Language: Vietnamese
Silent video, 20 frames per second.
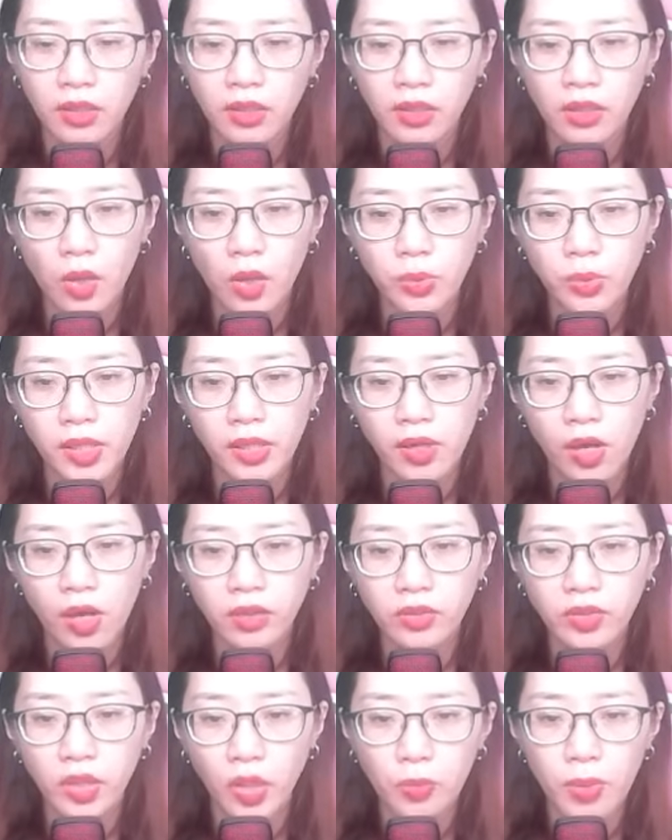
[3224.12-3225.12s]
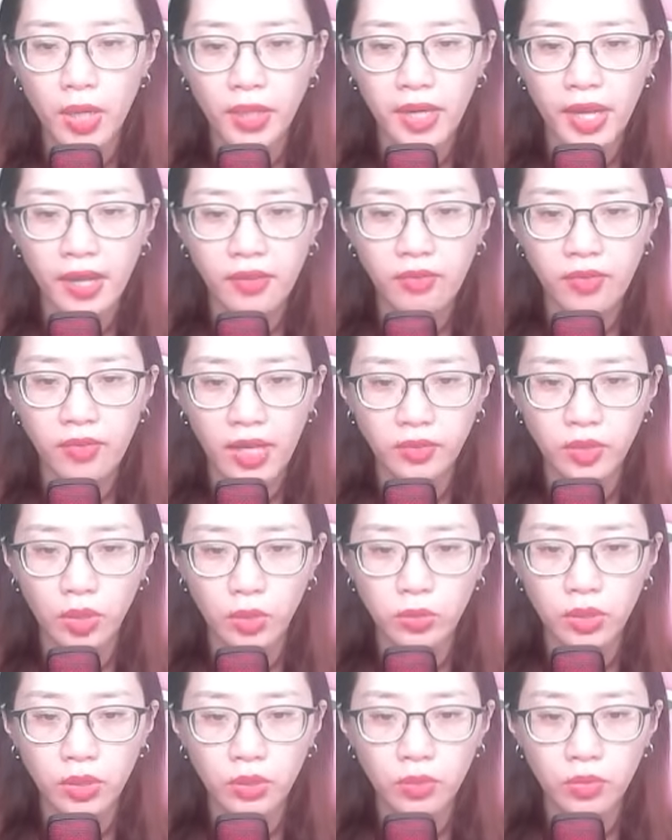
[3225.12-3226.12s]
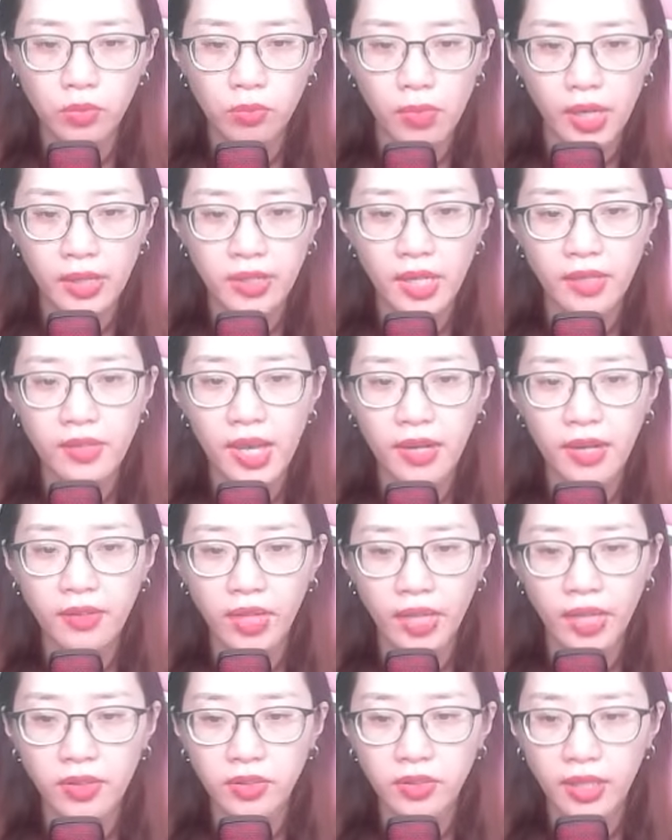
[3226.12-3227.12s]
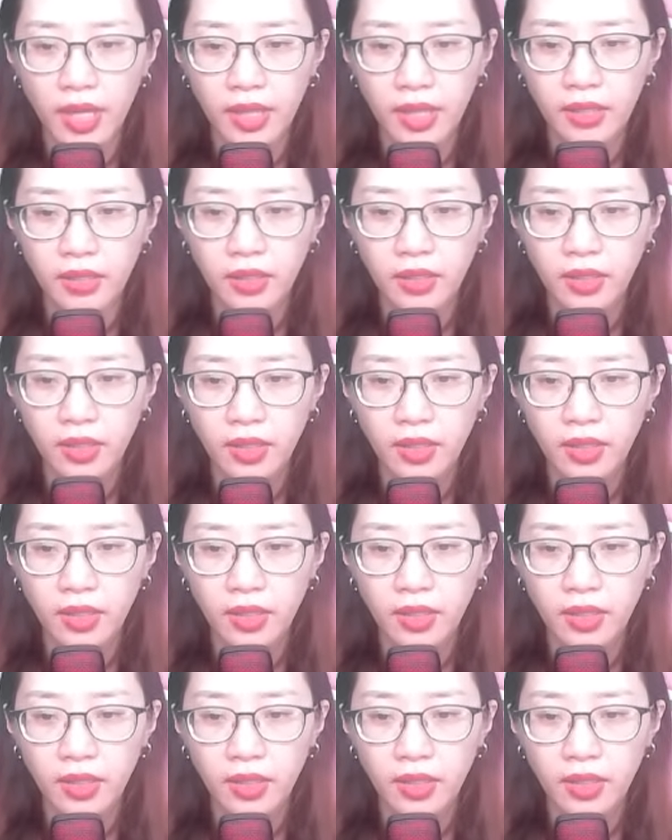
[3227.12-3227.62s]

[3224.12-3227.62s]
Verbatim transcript: Không chỉ có tiểu bạch A và tiểu tử bày ra dáng vẻ như này,